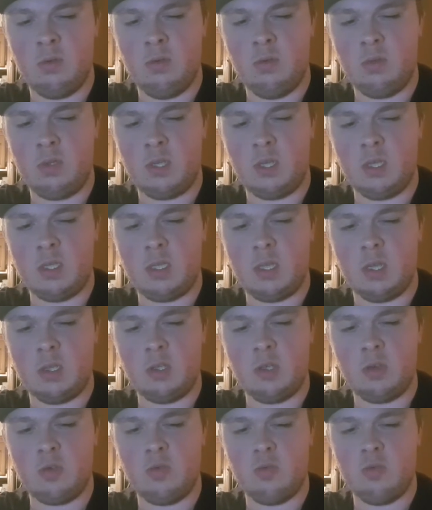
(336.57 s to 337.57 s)
d'une crise
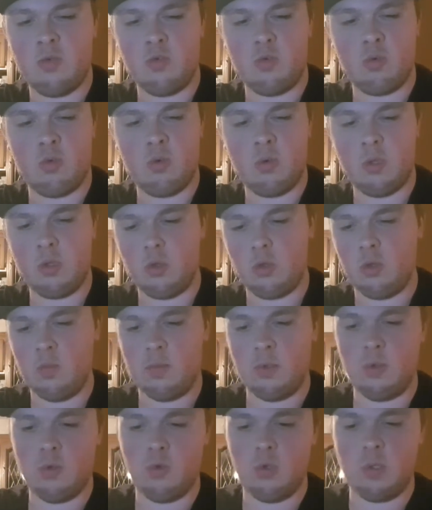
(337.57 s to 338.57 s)
cardiaque ou je crois, un truc comme
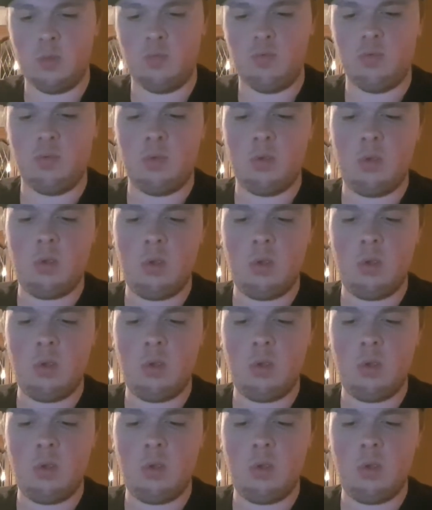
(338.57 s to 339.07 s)
ça, je sais plus.